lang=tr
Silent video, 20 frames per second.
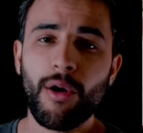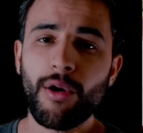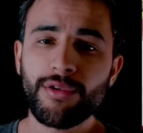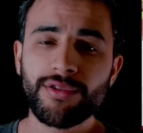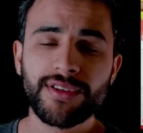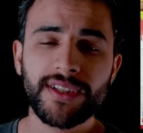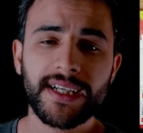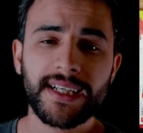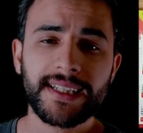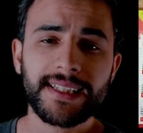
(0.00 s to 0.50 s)

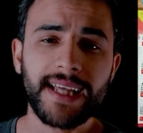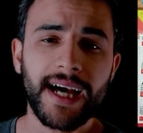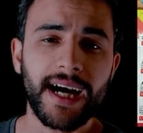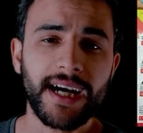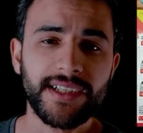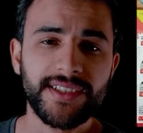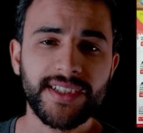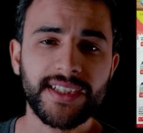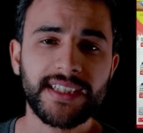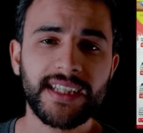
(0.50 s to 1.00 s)
Onları da
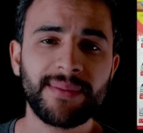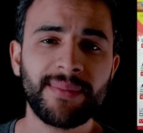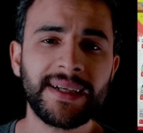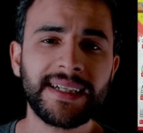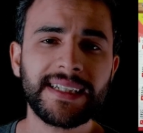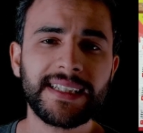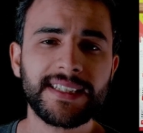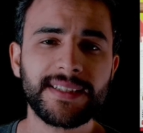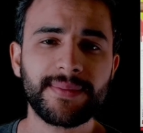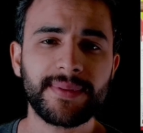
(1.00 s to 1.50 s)
açıklama
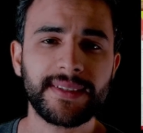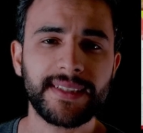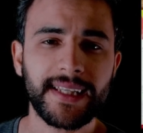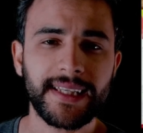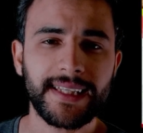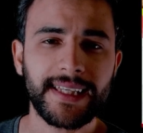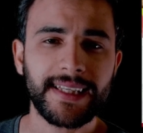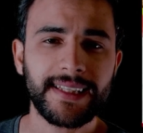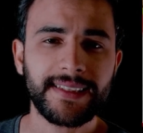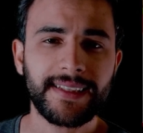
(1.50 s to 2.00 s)

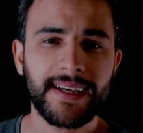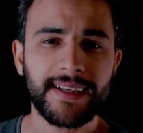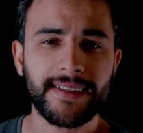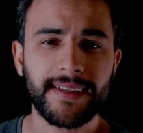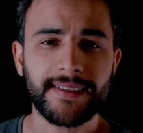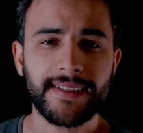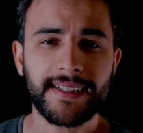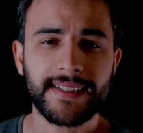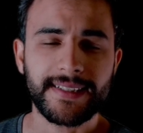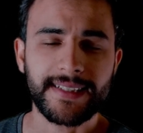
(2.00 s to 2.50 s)
kısmındaki internet
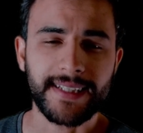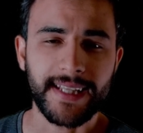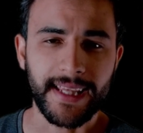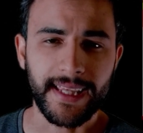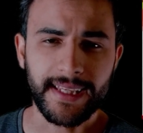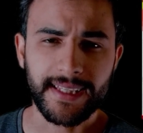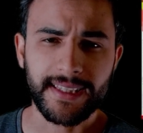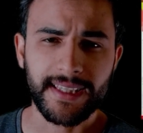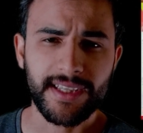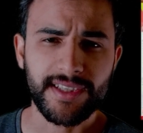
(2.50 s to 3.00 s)
adresine
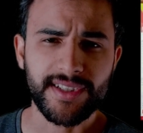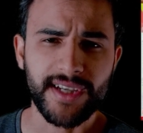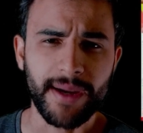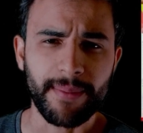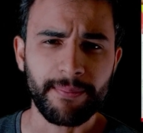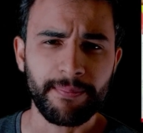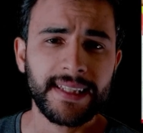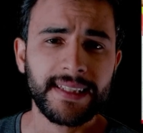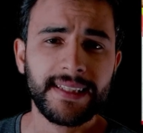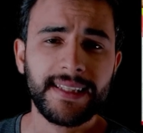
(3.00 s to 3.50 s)
ekleyeceğim.
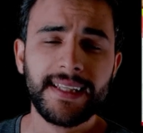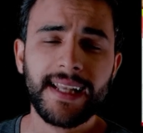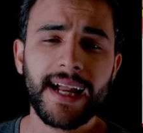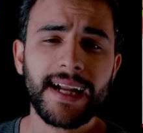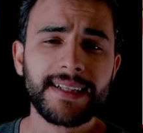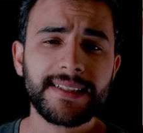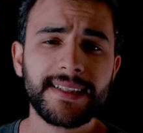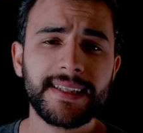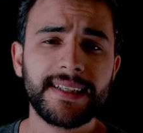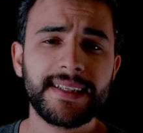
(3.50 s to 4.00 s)

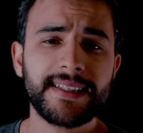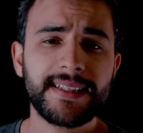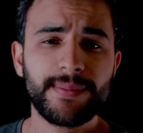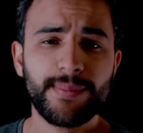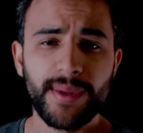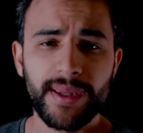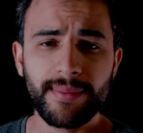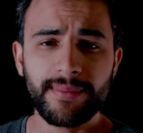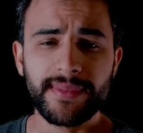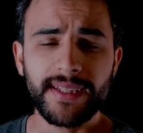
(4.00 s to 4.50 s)
Dilerseniz
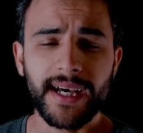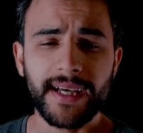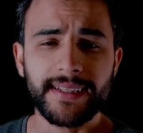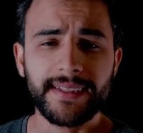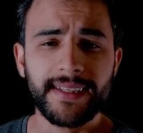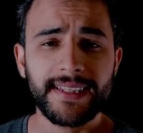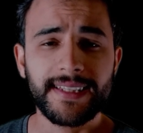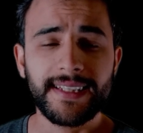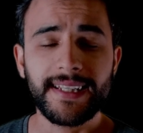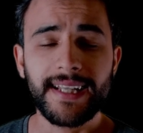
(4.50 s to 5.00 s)
BİM'den,
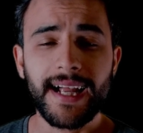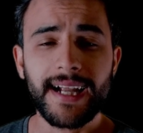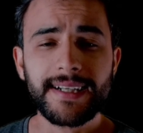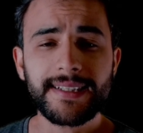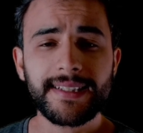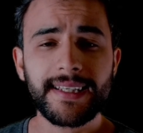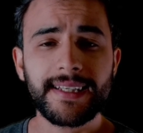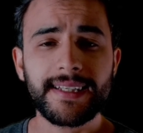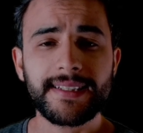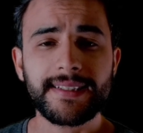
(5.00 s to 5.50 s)

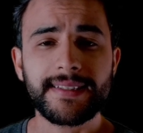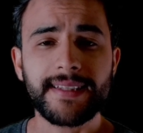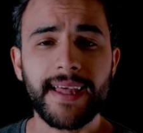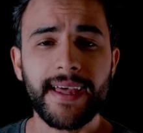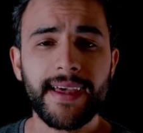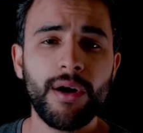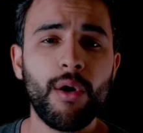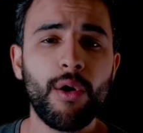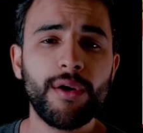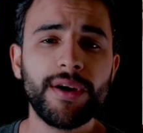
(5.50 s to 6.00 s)
dilerseniz
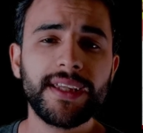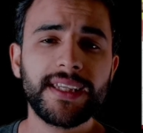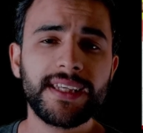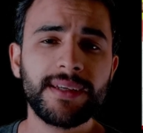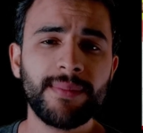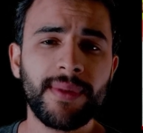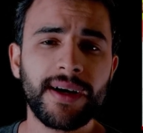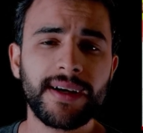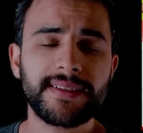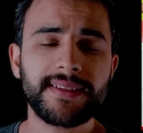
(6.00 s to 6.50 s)
de o iki
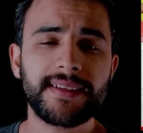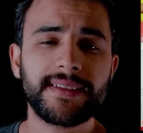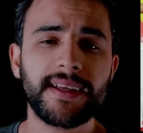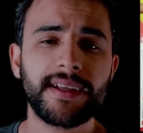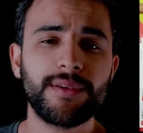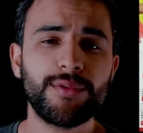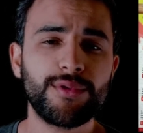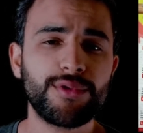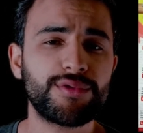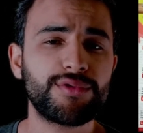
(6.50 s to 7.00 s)
mağazadan
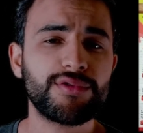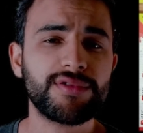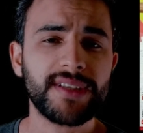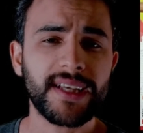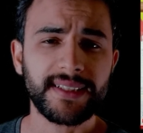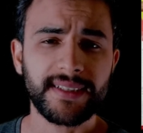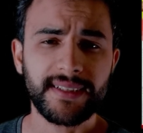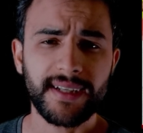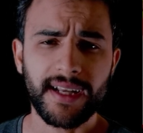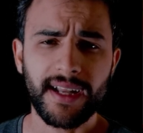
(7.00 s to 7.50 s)
ürünü
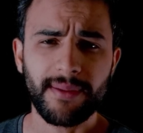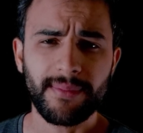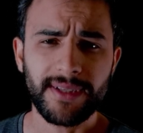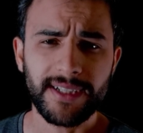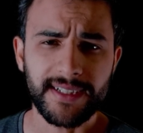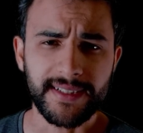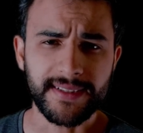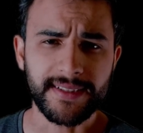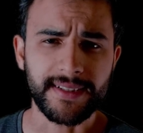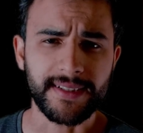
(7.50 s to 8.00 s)
satın
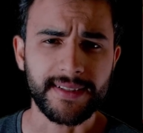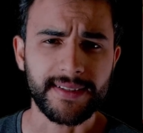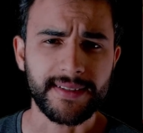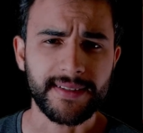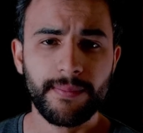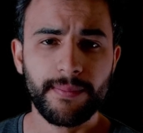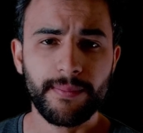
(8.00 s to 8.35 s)
alabilirsiniz.